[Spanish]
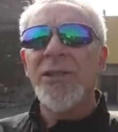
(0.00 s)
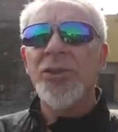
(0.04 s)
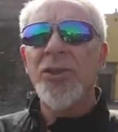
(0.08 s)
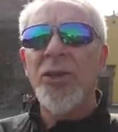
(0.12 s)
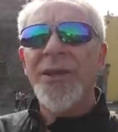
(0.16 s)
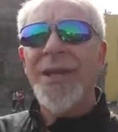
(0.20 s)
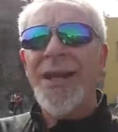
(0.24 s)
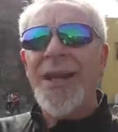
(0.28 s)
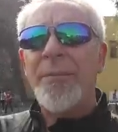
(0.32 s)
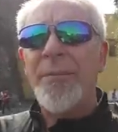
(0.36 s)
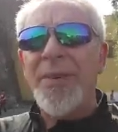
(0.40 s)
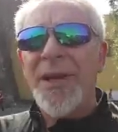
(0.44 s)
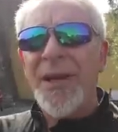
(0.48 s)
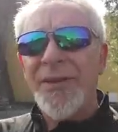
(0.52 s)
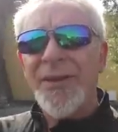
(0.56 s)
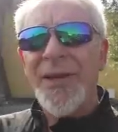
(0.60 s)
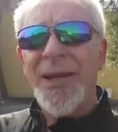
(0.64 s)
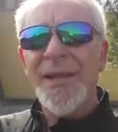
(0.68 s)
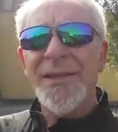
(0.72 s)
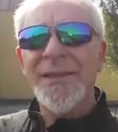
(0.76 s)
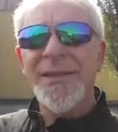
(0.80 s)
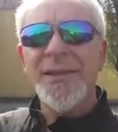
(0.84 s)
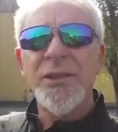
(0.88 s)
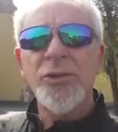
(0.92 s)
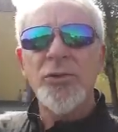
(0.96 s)
Estoy en la
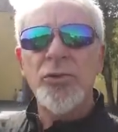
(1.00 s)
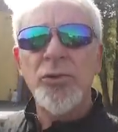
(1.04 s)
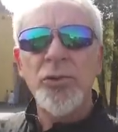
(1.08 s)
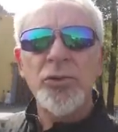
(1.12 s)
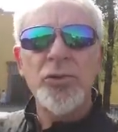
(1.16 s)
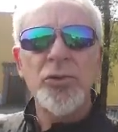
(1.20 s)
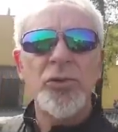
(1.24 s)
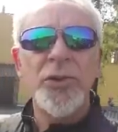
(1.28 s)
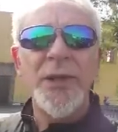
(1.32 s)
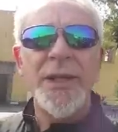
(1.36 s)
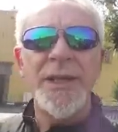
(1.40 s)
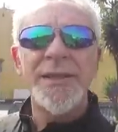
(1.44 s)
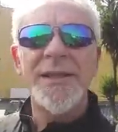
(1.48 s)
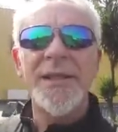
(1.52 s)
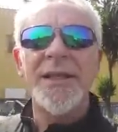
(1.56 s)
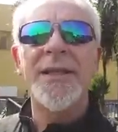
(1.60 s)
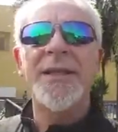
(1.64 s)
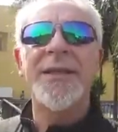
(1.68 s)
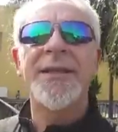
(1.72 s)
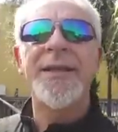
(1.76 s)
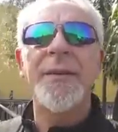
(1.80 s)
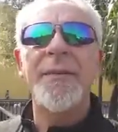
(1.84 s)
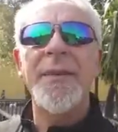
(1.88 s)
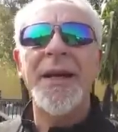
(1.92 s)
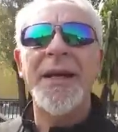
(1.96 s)
Plaza de las Tres Culturas
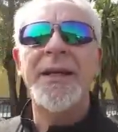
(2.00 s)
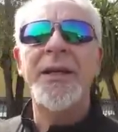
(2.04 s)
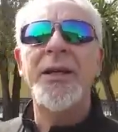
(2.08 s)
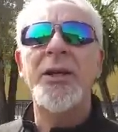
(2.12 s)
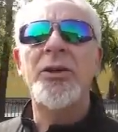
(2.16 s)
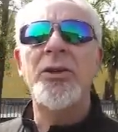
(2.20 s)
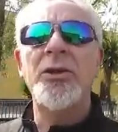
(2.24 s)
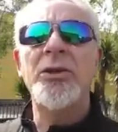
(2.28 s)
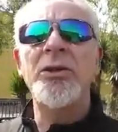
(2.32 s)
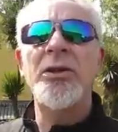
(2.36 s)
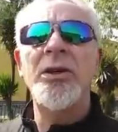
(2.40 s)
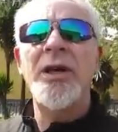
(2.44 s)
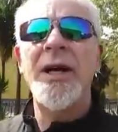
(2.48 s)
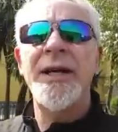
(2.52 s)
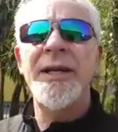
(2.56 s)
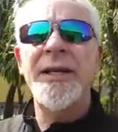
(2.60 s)
de México.